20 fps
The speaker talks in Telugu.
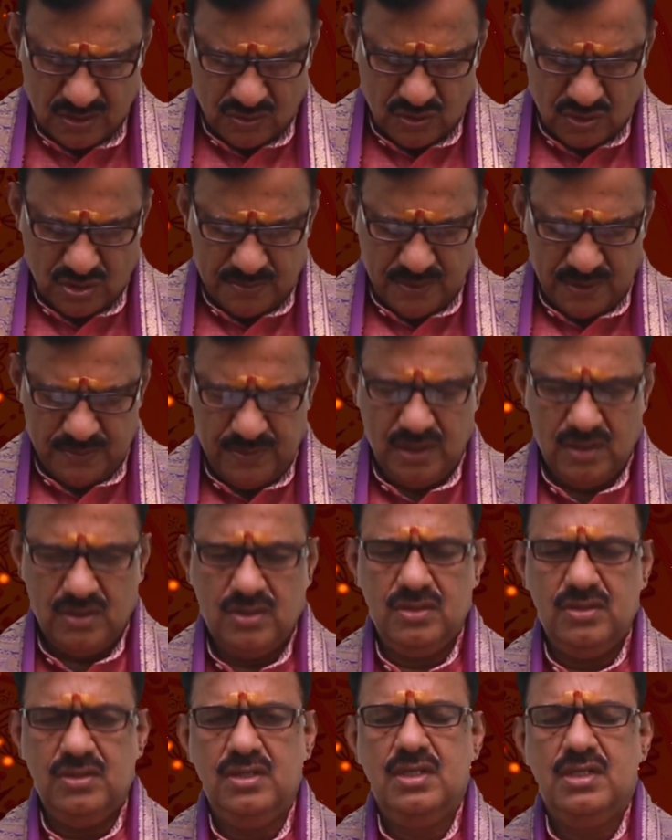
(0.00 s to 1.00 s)
కుటుంబంలో
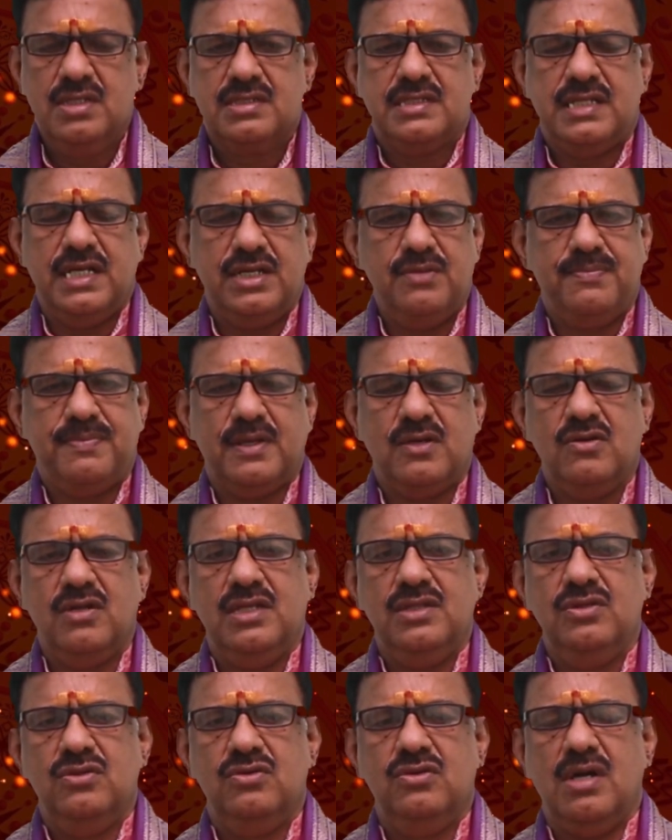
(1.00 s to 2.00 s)
చేయి
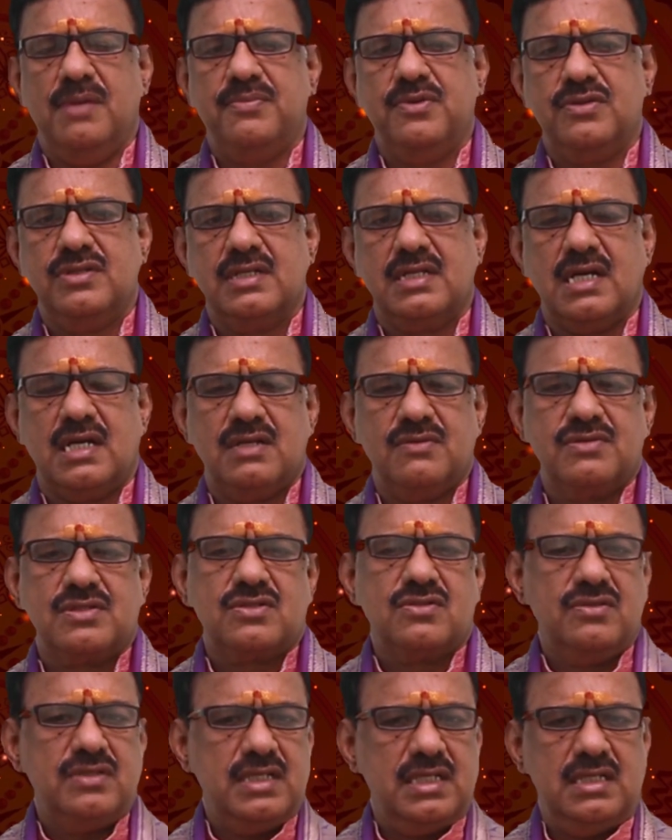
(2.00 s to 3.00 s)
పనులందు అభివృద్ధి
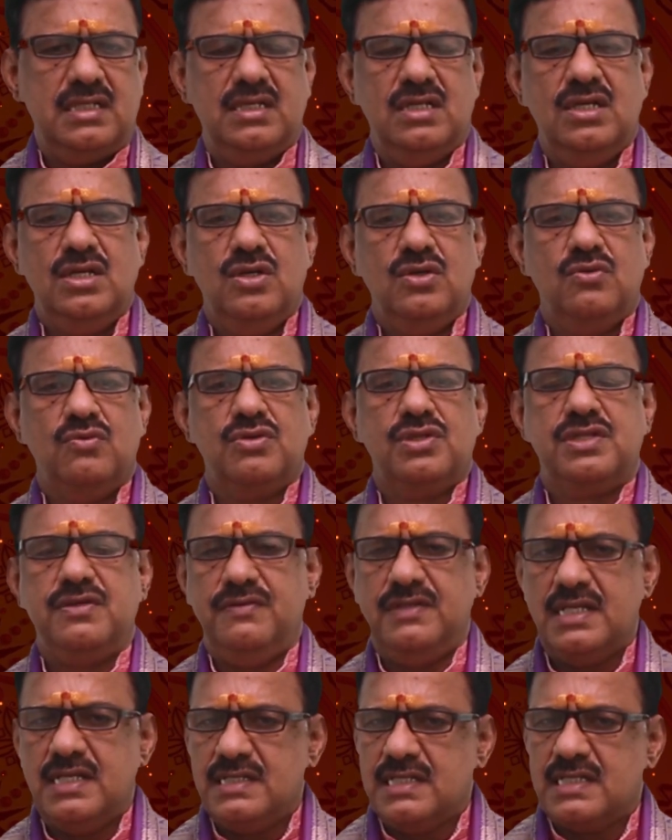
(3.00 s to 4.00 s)
వస్తుంది వృత్తి
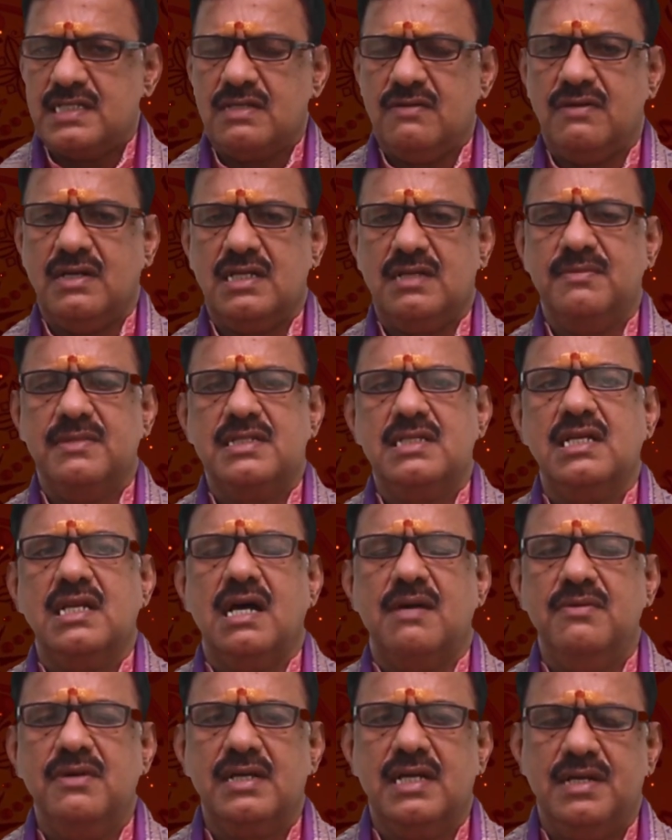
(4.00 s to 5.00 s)
విద్య చేసేవాళ్ళకి మంచి
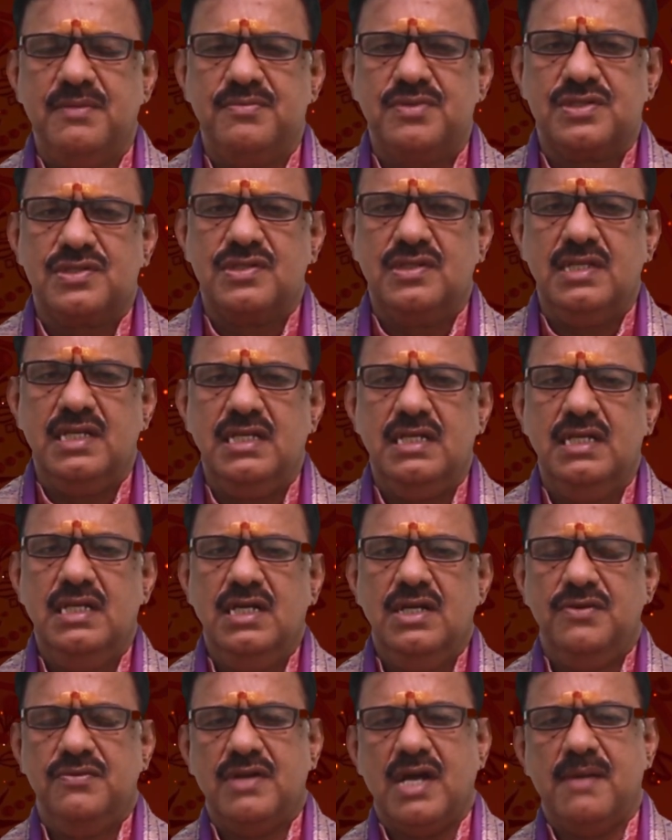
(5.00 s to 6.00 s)
లాభం కనిపిస్తుంది
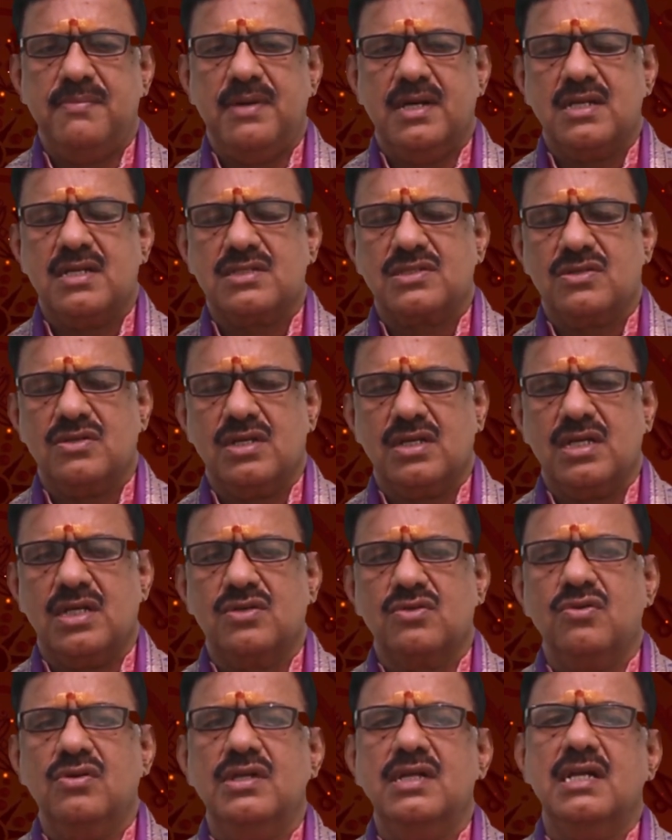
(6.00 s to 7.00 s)
వ్యాపారస్తులకు
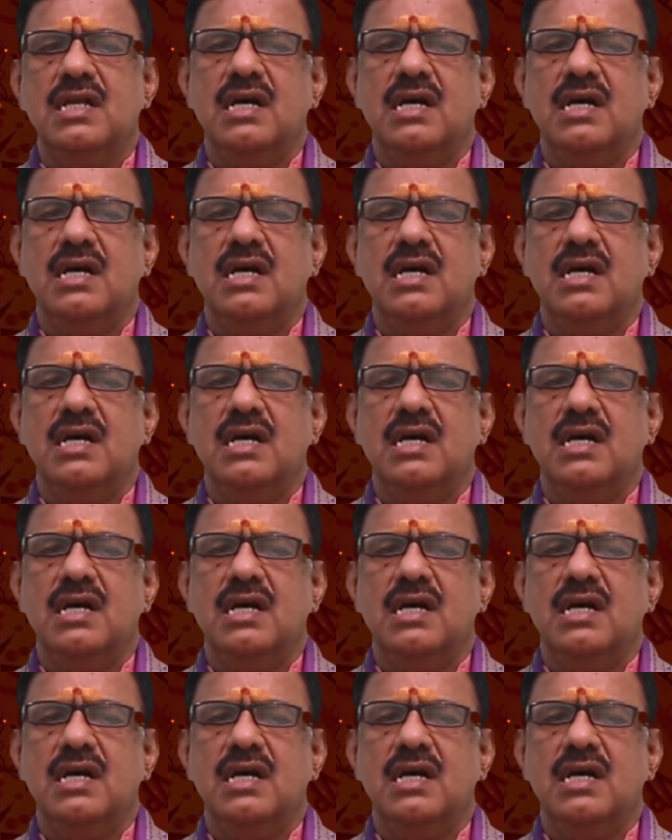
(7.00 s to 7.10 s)
అనుకోని